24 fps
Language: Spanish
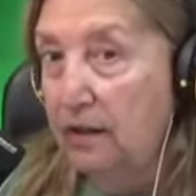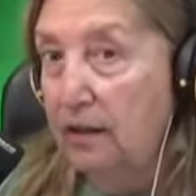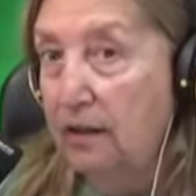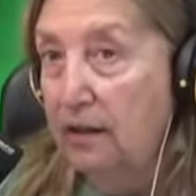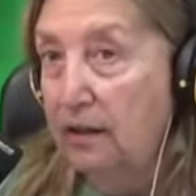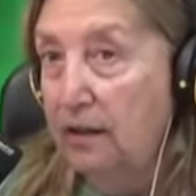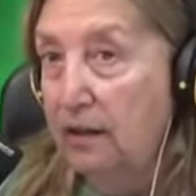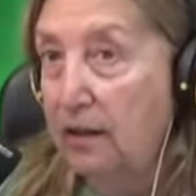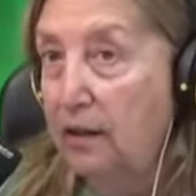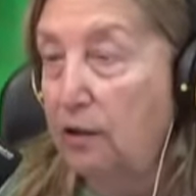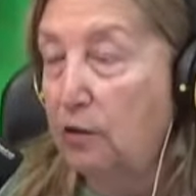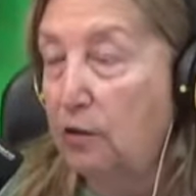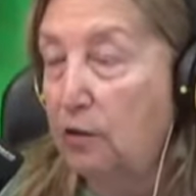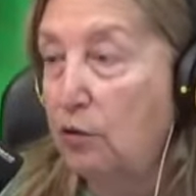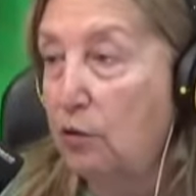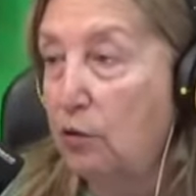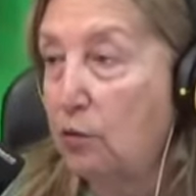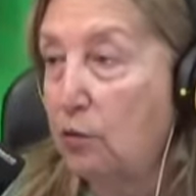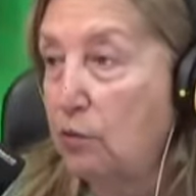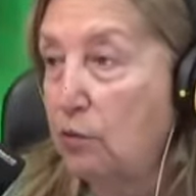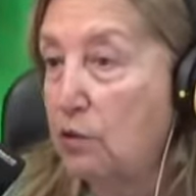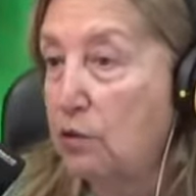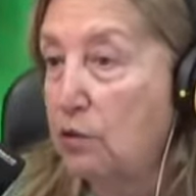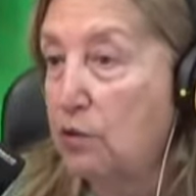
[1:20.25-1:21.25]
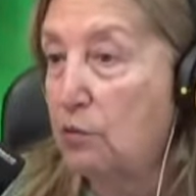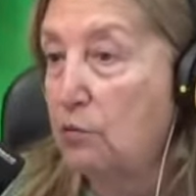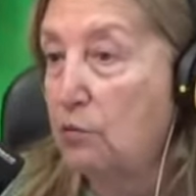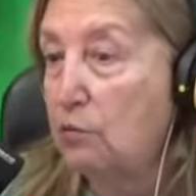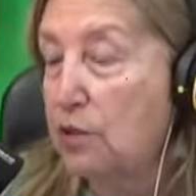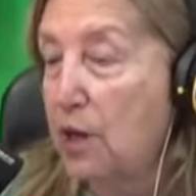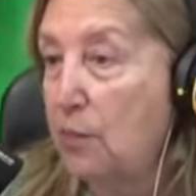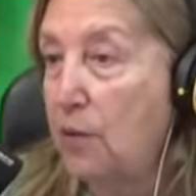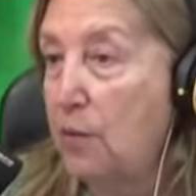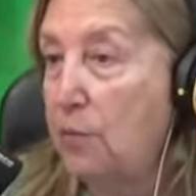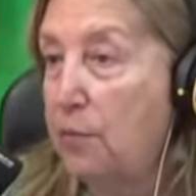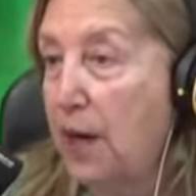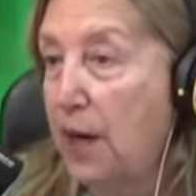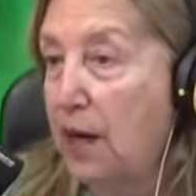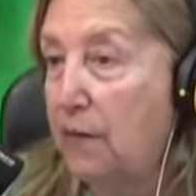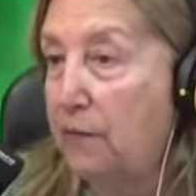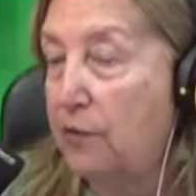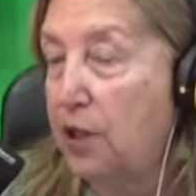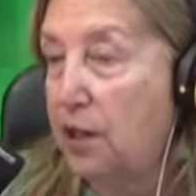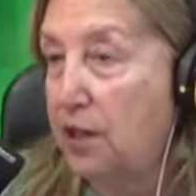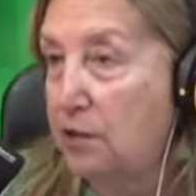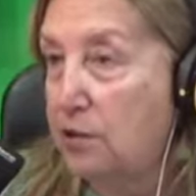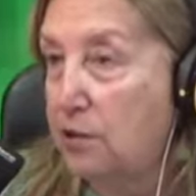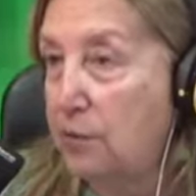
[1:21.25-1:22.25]
y todo eso lo usamos para la
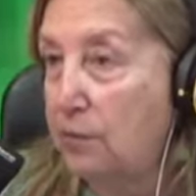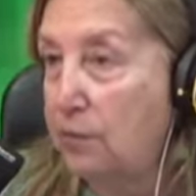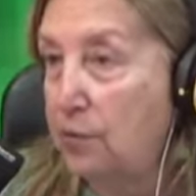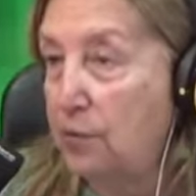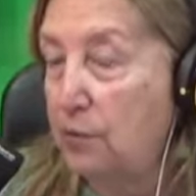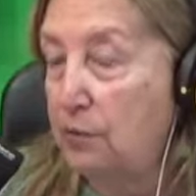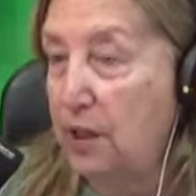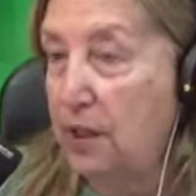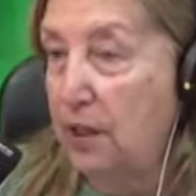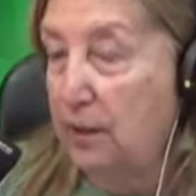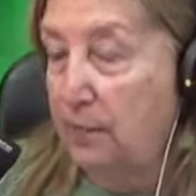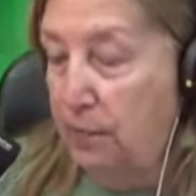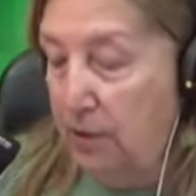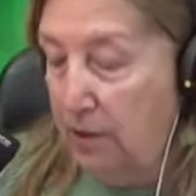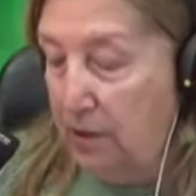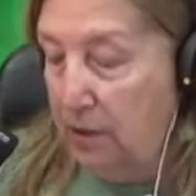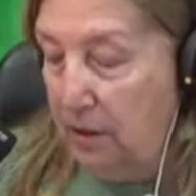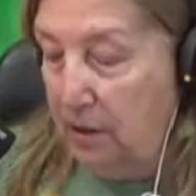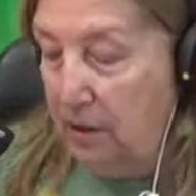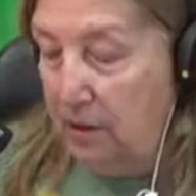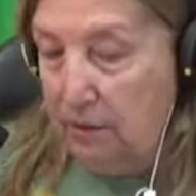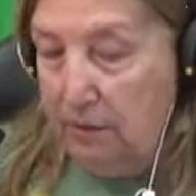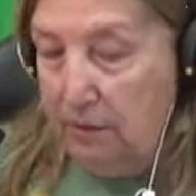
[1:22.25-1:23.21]
forestación pública? Porque...